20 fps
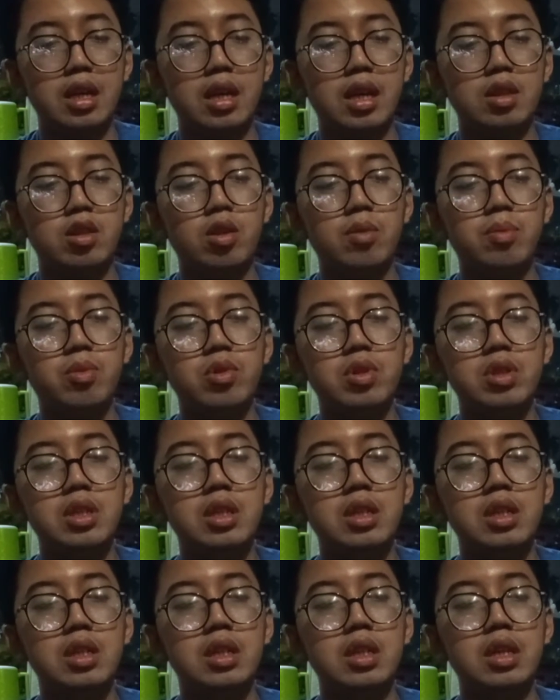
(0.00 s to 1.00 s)
ataupun
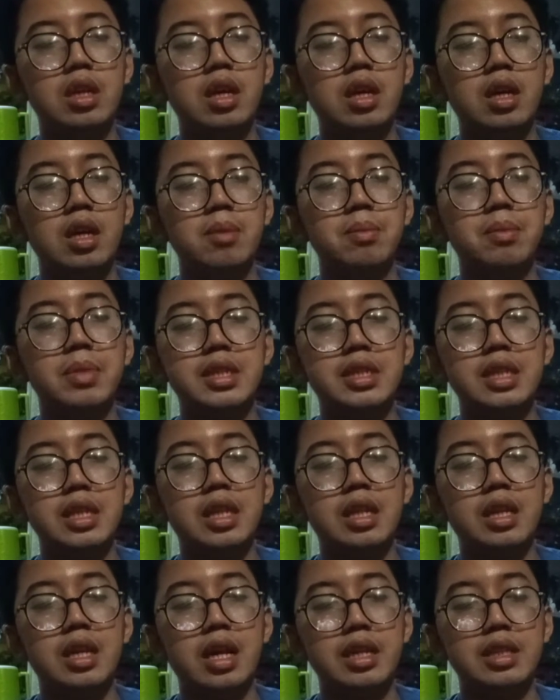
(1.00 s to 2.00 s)

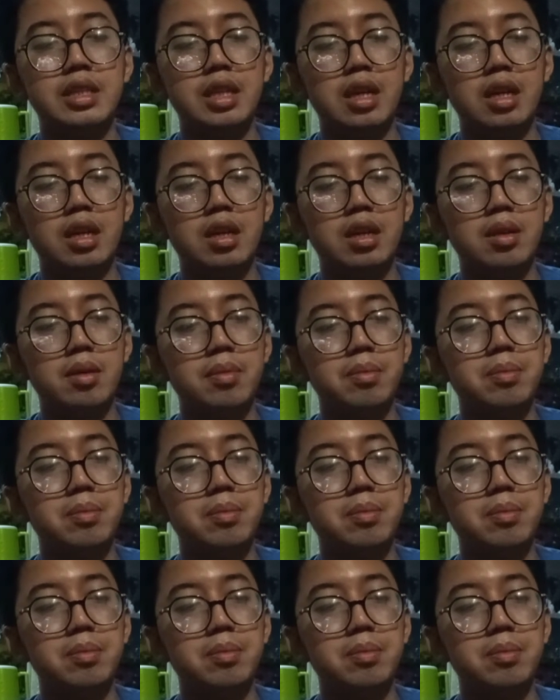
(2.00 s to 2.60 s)
dibersihin aja,